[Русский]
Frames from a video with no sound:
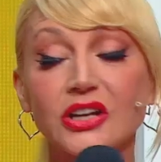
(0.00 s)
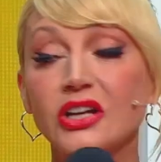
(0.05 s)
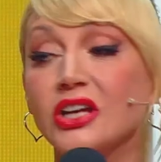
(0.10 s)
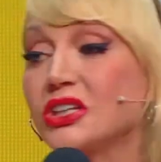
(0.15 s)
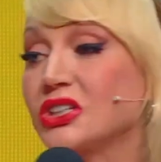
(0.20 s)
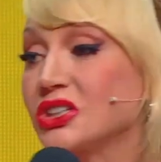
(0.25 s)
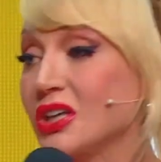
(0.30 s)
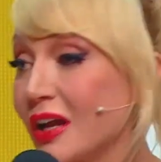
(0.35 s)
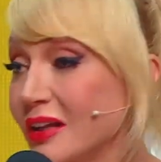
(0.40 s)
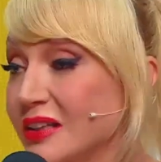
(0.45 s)
Рэй
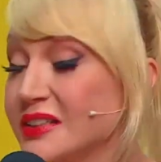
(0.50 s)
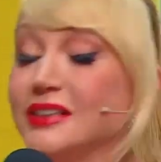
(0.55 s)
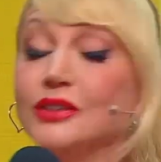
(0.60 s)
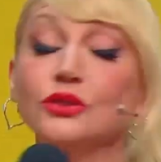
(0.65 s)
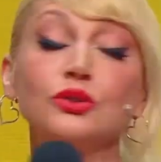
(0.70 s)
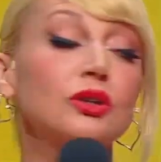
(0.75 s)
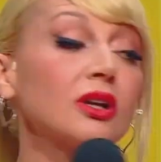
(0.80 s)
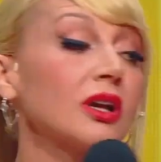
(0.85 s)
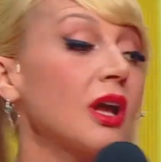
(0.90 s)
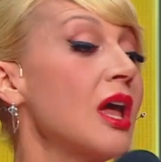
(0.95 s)
Чарльз,
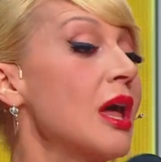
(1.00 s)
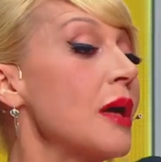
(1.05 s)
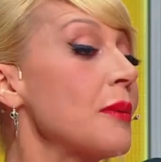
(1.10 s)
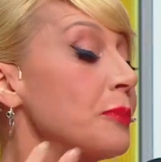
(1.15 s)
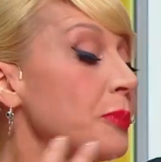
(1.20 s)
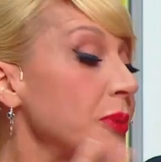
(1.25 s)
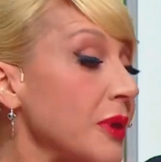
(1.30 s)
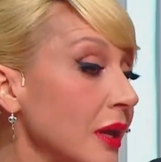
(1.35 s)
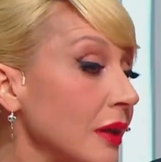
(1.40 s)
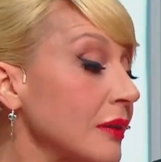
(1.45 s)
который
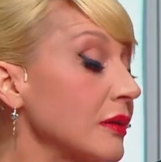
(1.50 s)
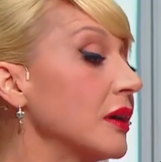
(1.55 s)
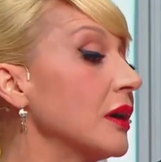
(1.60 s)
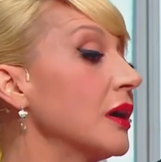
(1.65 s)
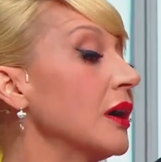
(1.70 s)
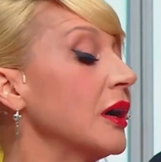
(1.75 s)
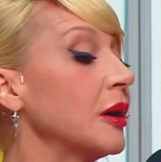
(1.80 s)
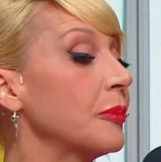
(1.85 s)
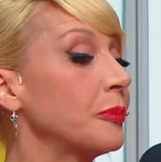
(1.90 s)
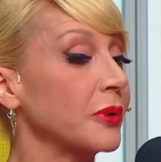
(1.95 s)
пел
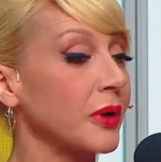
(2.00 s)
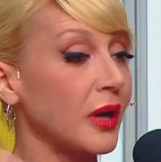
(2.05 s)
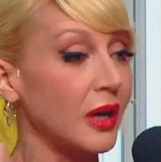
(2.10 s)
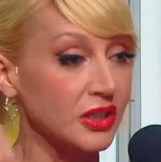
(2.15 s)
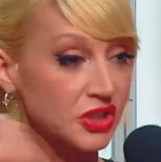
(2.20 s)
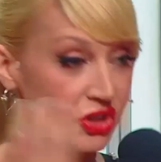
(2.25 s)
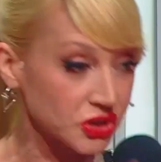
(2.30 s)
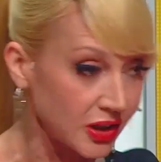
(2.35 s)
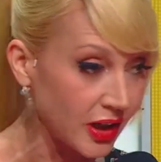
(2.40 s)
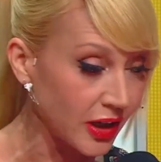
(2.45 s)
э, про
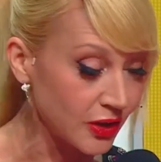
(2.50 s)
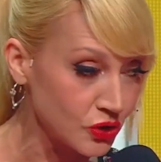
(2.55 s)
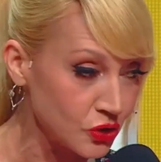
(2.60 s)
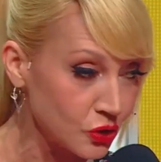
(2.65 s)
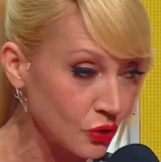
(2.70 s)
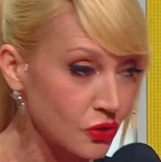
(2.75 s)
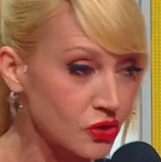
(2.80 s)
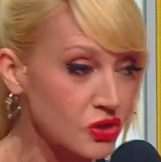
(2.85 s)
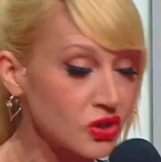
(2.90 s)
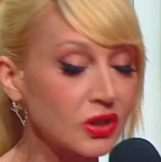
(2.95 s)
штат
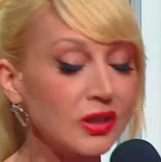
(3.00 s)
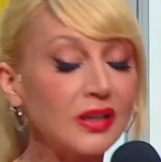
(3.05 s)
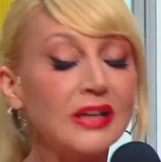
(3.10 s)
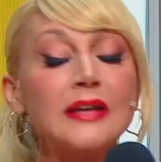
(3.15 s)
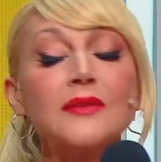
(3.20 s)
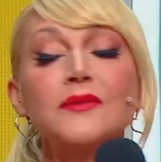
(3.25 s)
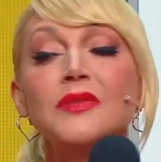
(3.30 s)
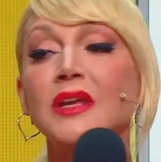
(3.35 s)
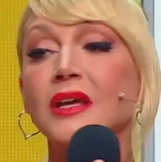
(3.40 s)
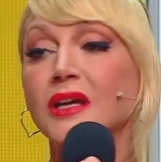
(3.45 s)
Джорджия.
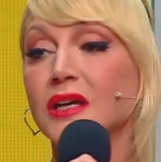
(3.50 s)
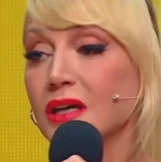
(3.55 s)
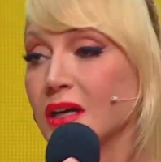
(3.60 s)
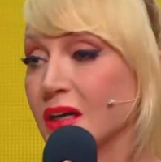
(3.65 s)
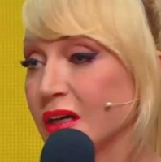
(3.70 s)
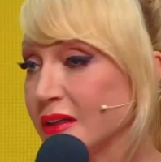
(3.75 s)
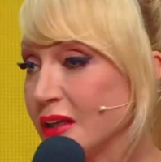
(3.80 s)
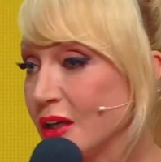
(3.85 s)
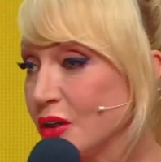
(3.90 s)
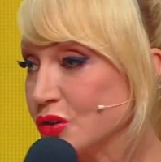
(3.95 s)

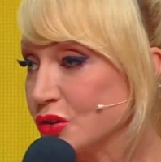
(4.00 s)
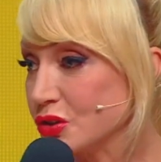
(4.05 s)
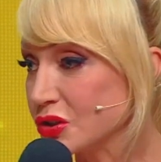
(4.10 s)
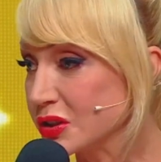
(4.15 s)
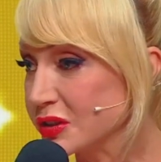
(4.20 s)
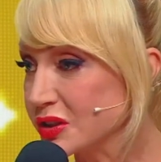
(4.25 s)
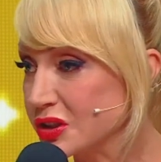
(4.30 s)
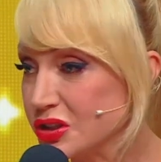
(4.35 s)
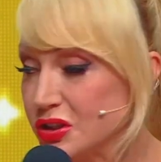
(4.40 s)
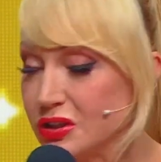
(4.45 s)
А я еще
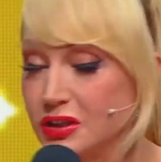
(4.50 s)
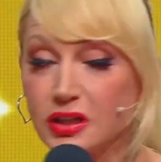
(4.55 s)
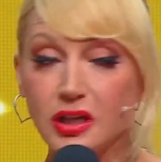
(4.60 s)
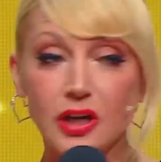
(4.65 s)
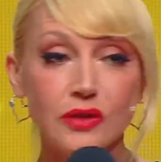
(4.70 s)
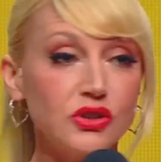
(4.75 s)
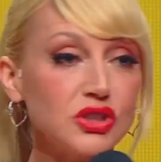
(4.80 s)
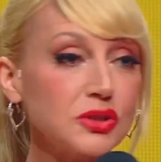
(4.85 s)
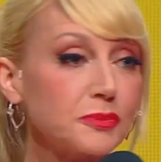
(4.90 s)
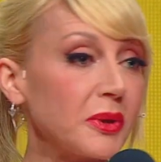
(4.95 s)
слышала
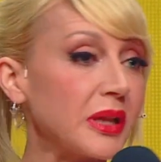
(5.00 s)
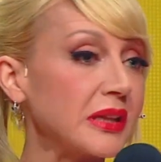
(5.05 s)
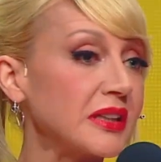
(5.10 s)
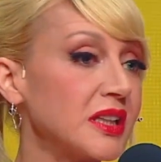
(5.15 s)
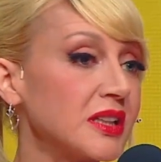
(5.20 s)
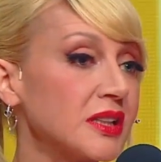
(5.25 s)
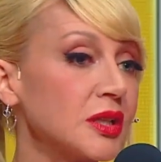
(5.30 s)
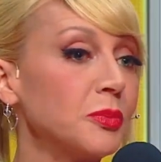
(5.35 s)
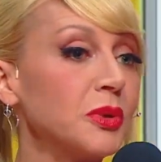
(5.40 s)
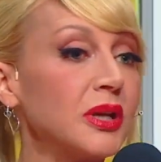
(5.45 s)
в
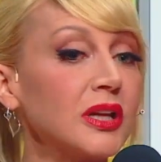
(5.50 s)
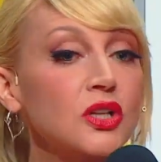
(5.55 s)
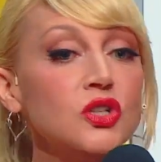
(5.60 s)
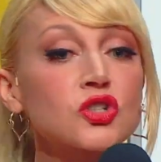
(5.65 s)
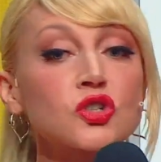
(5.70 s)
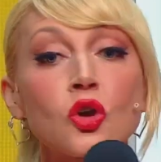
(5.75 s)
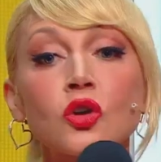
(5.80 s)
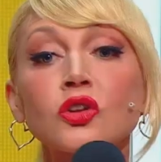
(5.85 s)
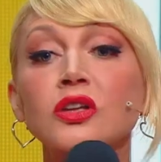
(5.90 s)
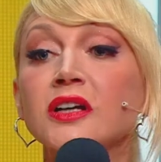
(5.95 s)
исполнении Билли
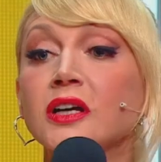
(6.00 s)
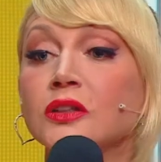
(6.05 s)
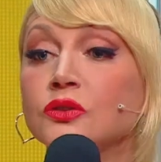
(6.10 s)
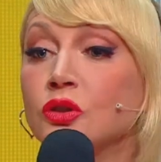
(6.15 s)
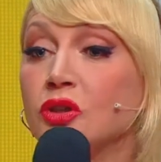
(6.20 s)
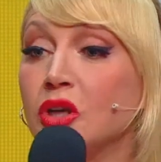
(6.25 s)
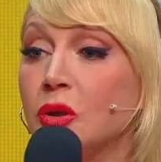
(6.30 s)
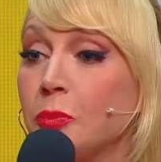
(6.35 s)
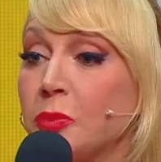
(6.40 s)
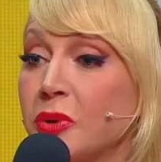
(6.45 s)
Джоэла,
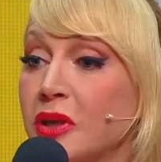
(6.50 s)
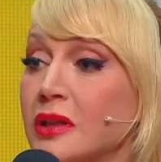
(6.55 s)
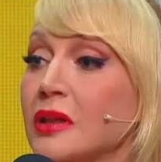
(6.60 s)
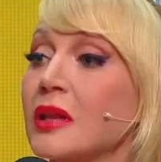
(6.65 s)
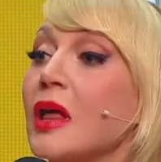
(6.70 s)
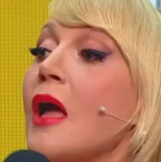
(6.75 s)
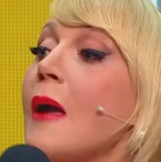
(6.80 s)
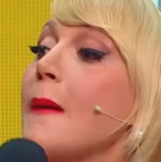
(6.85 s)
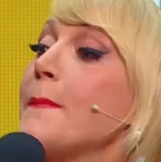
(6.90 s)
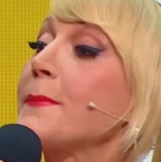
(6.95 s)
который
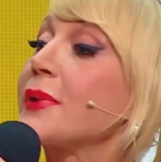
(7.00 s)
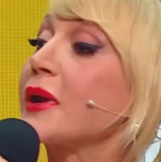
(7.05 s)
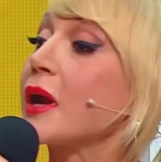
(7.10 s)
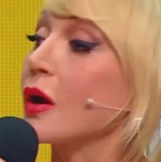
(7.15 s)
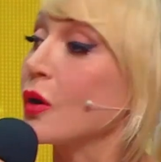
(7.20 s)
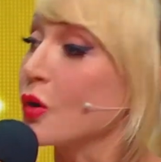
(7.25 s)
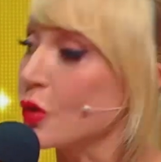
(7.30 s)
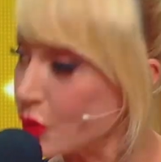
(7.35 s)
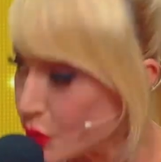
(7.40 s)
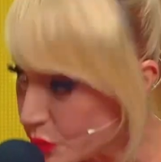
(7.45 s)
пел про
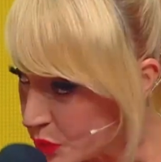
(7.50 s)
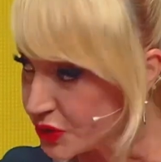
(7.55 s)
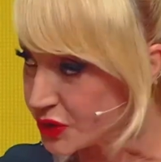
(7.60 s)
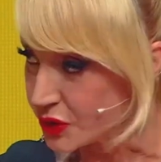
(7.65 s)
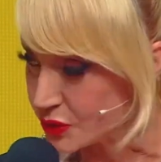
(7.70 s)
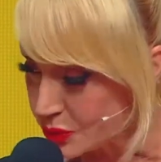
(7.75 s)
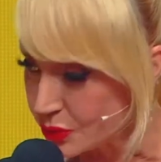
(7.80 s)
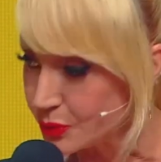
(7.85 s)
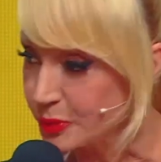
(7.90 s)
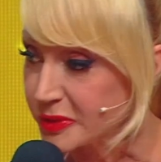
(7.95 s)

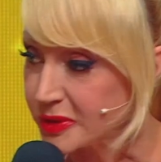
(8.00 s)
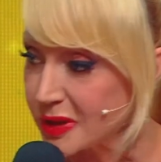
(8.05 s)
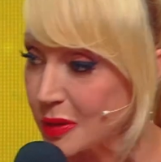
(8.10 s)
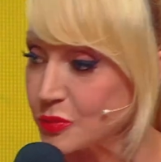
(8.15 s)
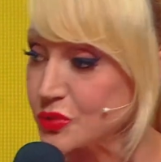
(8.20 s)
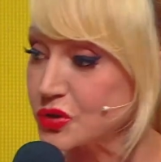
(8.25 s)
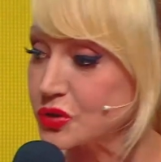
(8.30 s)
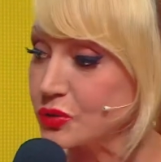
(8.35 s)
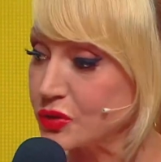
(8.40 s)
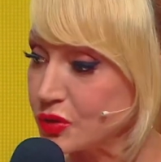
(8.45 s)
Грузию,
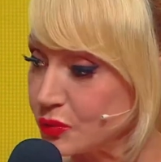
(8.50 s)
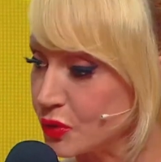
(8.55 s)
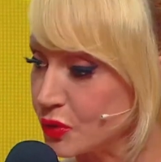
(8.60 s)
потому что у